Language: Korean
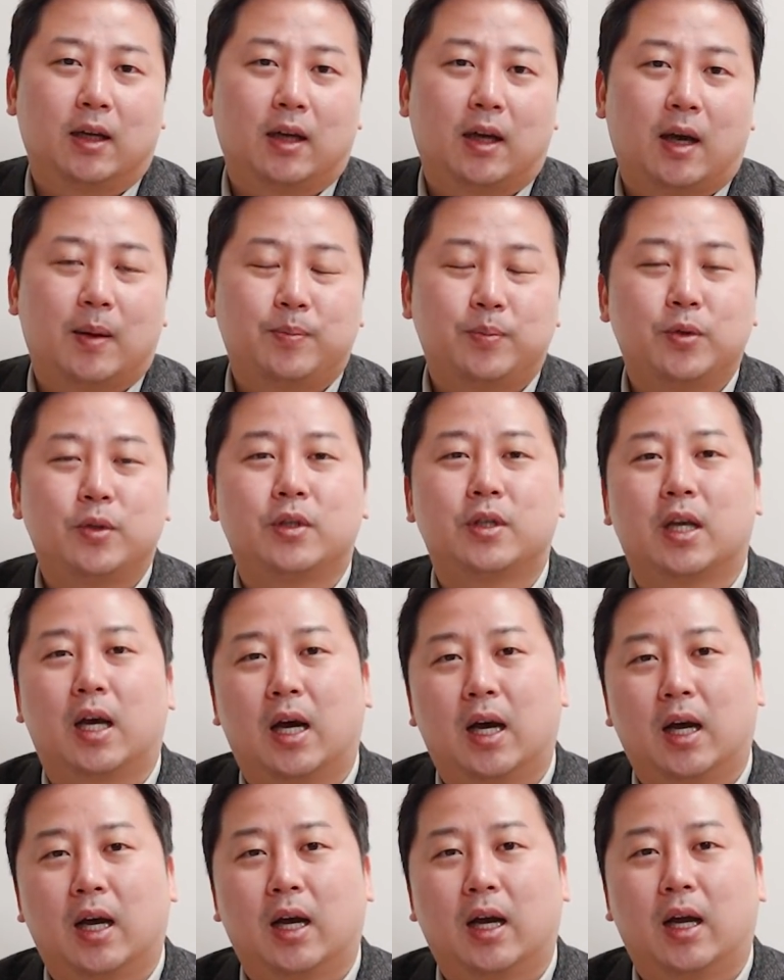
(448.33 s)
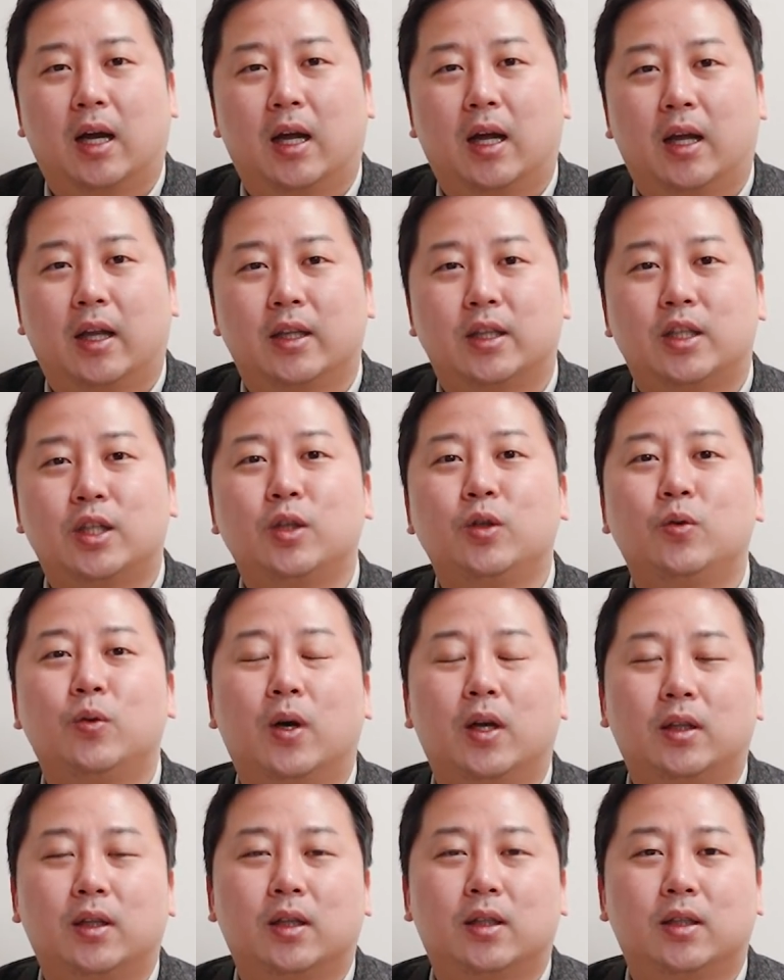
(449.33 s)
아뿔싸
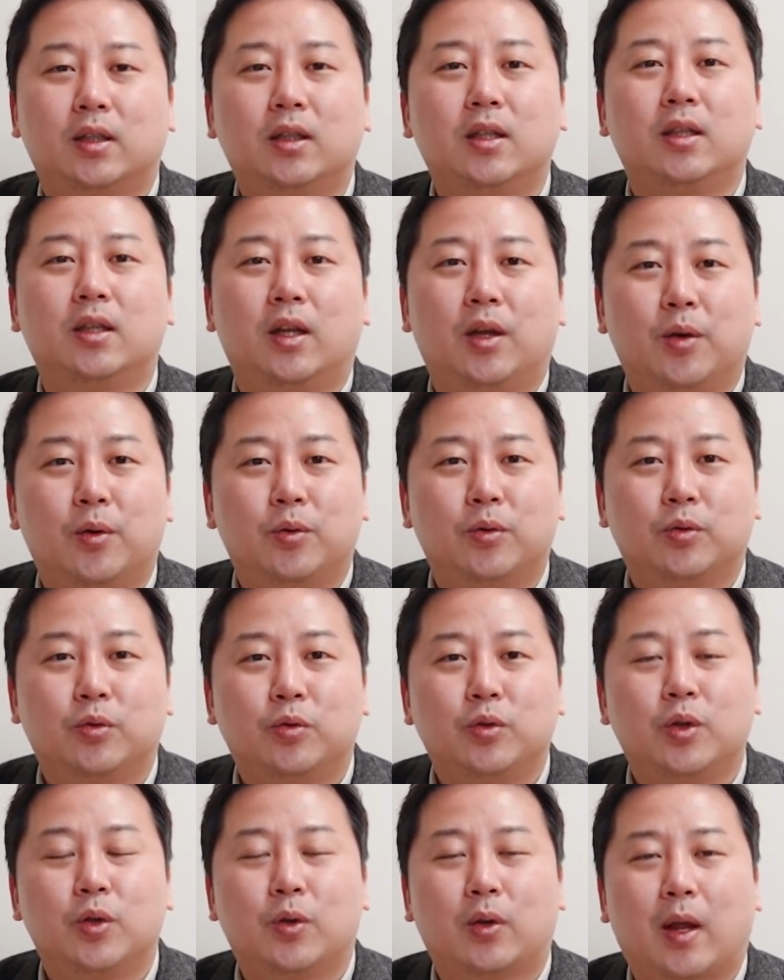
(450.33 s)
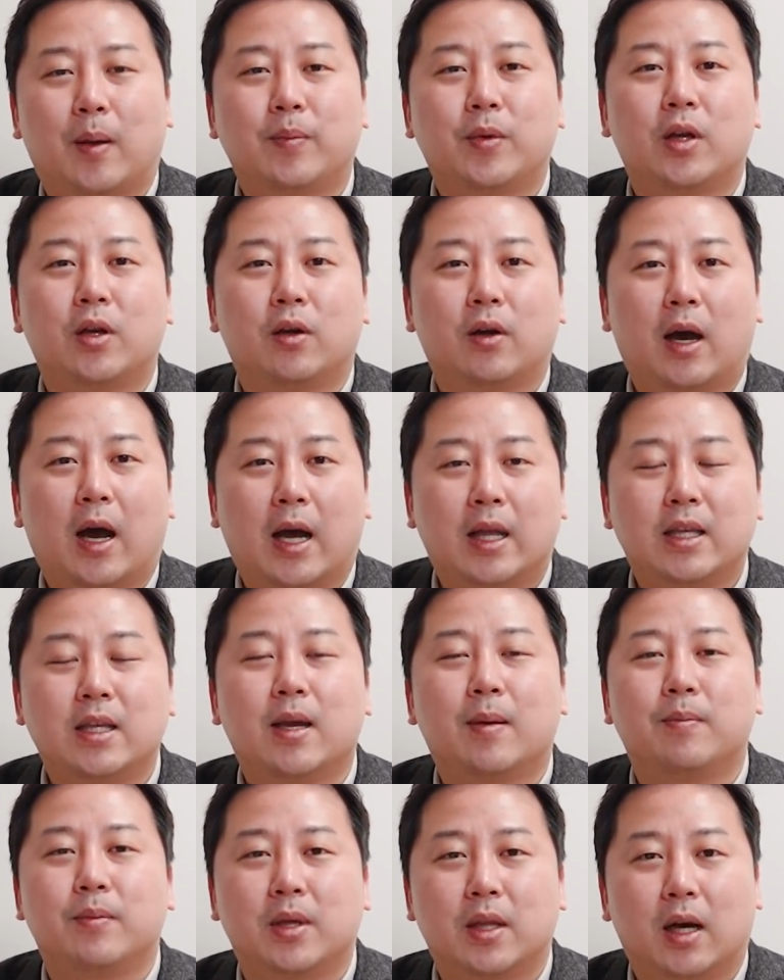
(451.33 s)
친구한테 들은 내용을 후기로 남긴 거
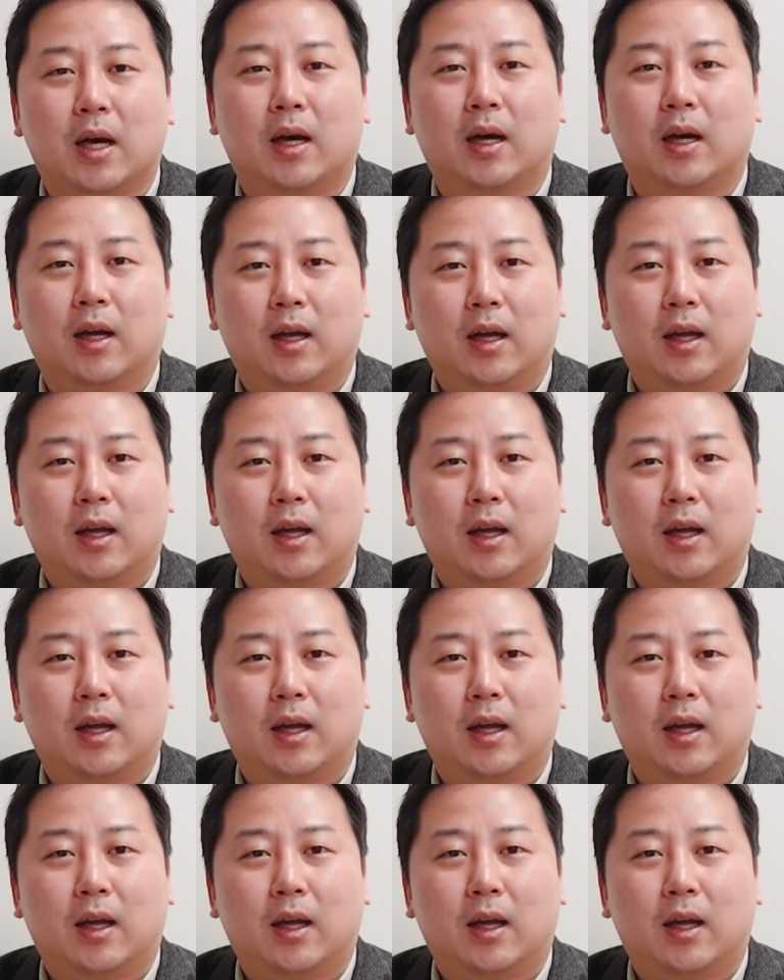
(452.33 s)
아니냐입니다.